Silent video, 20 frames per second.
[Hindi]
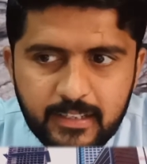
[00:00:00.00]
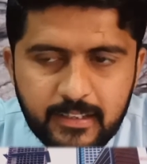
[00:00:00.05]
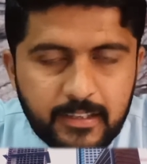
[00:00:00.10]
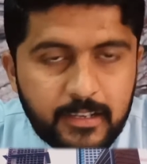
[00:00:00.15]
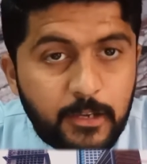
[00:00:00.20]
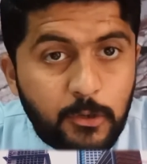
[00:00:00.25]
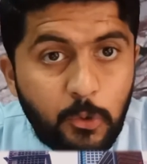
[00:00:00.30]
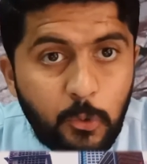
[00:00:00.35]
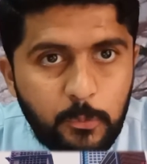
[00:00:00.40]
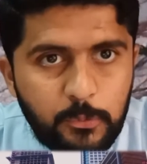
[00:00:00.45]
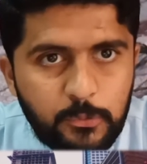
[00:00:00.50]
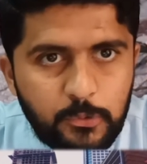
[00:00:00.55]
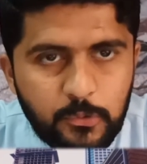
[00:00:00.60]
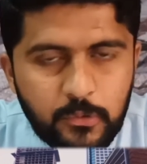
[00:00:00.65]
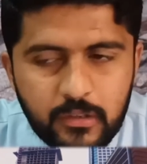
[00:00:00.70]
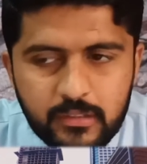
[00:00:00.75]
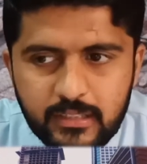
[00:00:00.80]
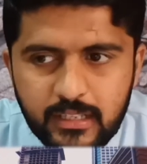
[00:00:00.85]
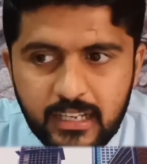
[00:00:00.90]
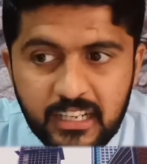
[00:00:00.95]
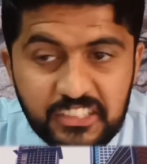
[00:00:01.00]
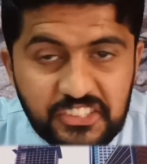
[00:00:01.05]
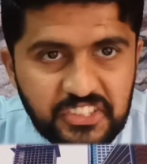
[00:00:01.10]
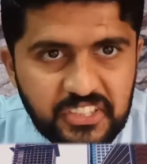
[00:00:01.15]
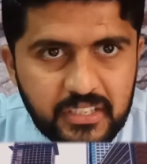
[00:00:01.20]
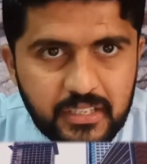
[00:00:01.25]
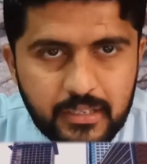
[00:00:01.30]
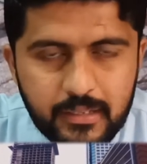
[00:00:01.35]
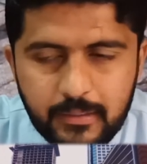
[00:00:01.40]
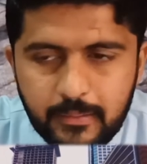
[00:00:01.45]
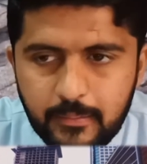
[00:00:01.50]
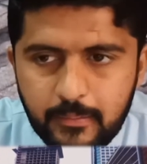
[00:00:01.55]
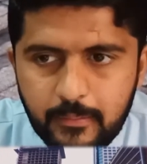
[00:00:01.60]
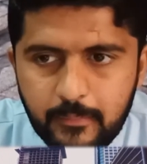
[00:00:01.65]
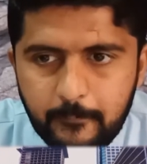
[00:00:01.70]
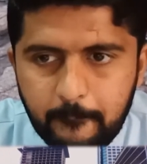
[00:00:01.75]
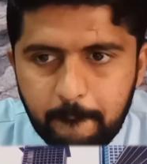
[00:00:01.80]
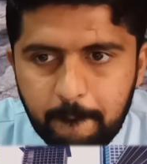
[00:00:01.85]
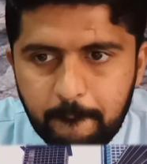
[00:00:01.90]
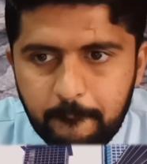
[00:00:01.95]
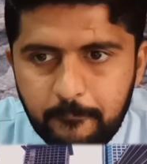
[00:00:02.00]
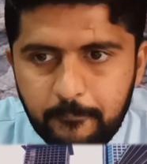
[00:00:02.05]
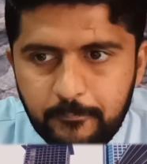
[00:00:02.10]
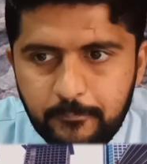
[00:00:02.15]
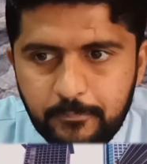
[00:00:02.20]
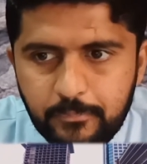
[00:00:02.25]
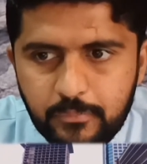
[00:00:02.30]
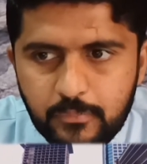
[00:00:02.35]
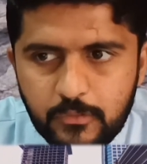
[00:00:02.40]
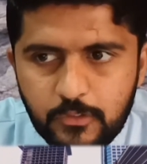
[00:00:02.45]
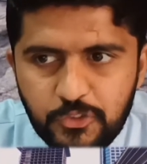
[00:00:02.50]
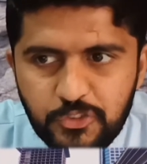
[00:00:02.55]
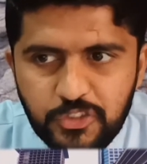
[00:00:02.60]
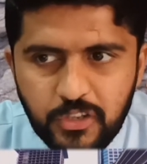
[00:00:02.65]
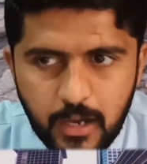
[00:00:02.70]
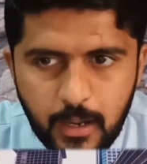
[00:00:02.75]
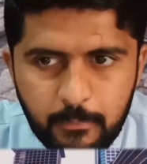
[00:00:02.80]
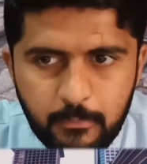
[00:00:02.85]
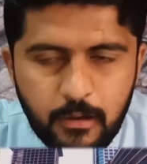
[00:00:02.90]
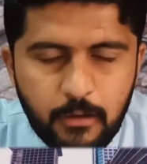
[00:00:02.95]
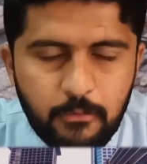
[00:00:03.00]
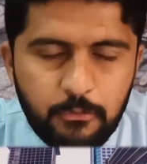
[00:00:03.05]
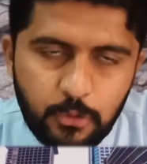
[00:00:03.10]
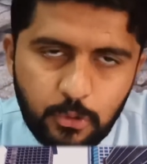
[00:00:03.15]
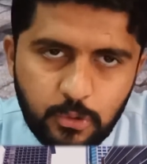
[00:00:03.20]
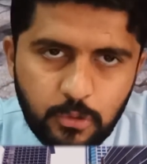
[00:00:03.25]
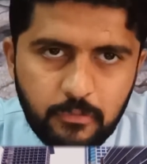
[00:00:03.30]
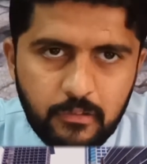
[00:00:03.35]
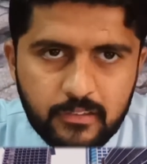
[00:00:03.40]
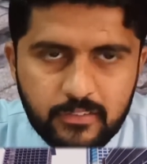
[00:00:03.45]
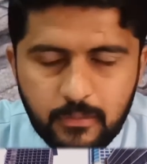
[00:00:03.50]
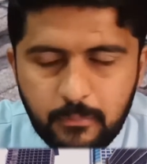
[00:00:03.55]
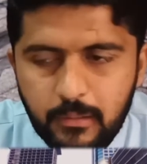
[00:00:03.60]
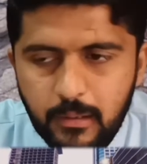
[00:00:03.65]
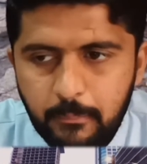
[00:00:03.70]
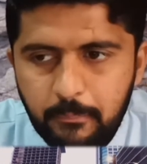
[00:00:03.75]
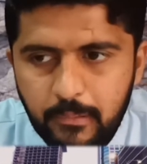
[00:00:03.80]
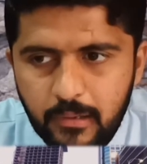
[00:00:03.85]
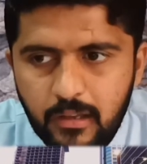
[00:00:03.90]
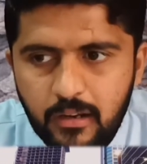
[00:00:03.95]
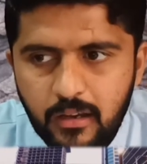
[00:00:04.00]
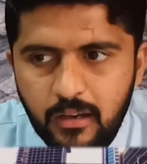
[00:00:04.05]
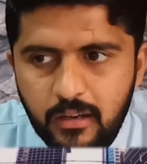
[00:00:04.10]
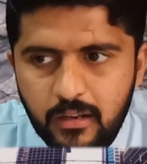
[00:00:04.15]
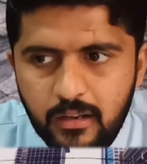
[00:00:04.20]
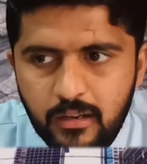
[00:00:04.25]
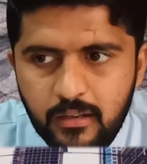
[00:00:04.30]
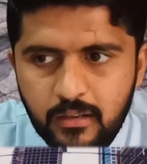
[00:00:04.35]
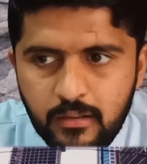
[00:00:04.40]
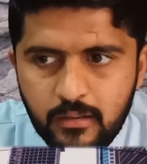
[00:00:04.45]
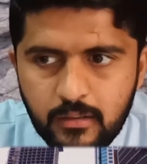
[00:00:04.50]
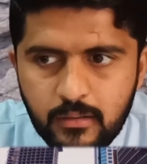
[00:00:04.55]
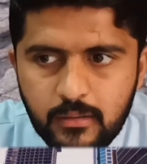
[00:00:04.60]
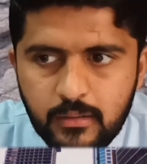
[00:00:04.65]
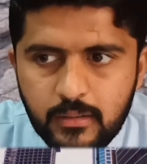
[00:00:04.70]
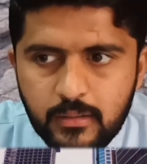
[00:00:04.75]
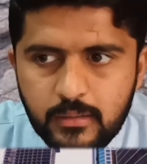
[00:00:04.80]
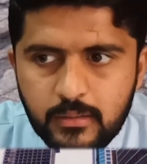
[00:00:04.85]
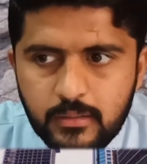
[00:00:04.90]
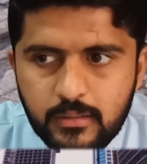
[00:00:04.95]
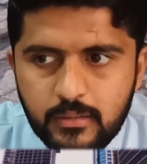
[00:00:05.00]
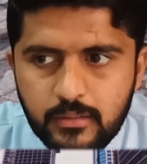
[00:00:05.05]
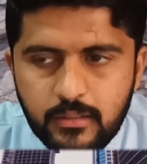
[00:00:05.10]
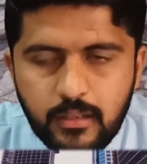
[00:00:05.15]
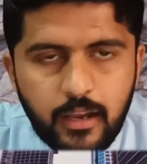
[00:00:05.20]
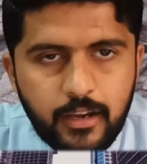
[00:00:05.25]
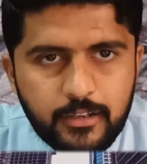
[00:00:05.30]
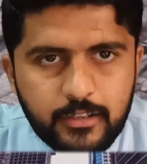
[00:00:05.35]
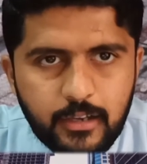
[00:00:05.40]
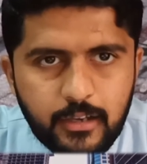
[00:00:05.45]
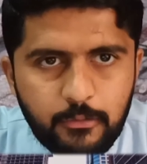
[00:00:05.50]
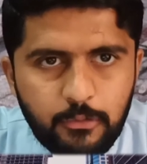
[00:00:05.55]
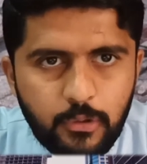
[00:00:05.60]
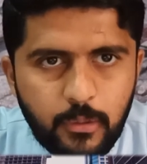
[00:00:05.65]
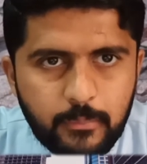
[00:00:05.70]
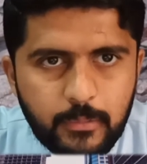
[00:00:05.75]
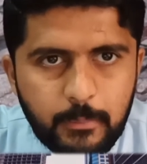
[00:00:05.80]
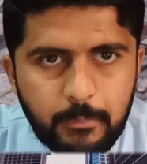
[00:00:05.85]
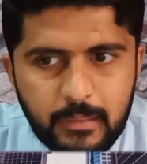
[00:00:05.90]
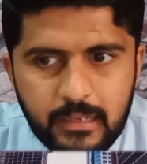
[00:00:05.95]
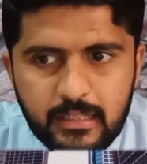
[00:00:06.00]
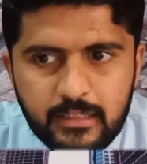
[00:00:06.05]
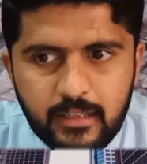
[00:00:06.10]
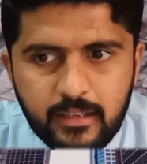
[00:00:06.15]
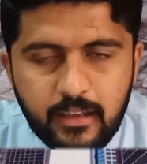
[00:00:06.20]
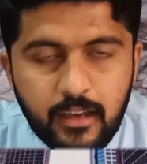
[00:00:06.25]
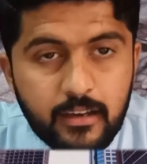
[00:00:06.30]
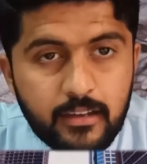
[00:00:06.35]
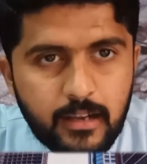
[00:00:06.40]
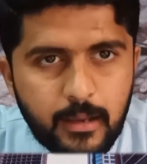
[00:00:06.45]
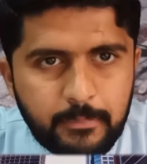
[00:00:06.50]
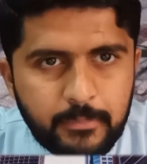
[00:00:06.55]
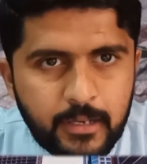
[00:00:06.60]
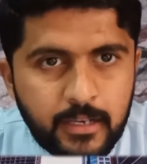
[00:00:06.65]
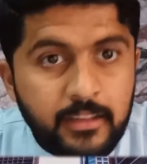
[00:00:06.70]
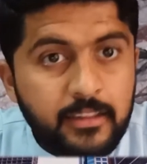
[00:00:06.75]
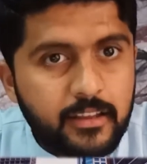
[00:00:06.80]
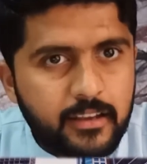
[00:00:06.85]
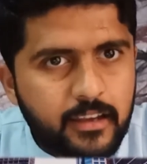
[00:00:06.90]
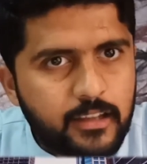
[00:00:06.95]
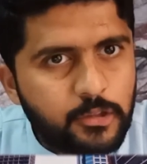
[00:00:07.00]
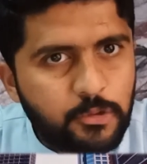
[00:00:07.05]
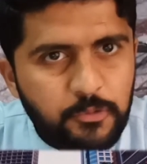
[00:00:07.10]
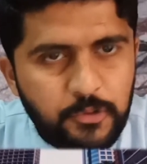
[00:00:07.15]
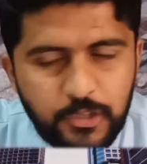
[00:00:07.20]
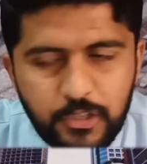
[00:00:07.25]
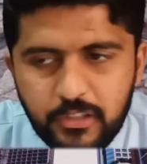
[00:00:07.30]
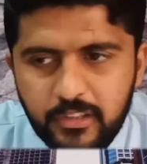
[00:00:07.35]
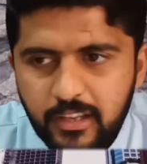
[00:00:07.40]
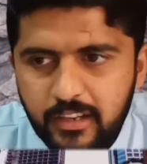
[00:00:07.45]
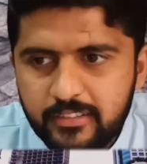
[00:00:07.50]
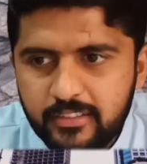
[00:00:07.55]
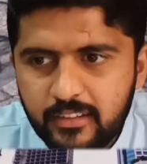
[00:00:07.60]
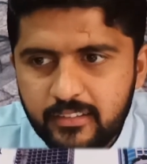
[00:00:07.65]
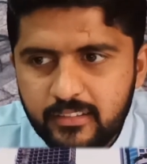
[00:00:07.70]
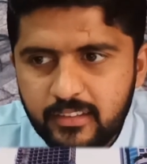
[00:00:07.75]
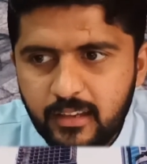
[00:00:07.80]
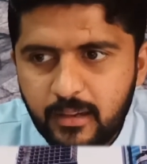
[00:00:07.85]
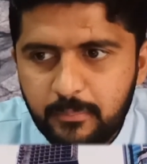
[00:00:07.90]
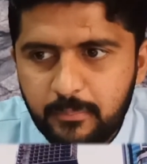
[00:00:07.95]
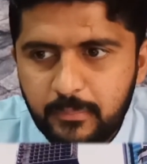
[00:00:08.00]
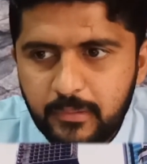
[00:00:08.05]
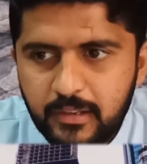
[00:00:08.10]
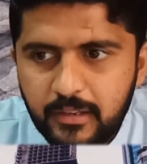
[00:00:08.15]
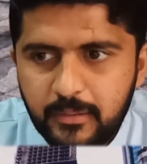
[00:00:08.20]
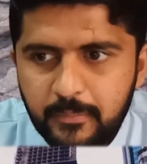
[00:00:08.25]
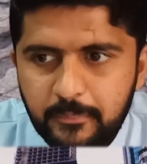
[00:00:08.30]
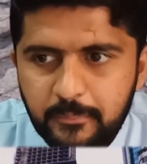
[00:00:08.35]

चेक करें खूबसूरत हैं अच्छे हैं शाम का व्यू तो वैसे बड़ा प्यारा आ रहा है नाइट का व्यू हमने पहले देखा अगर आपने नहीं देखा तो वीडियो देख सकते हैं आपने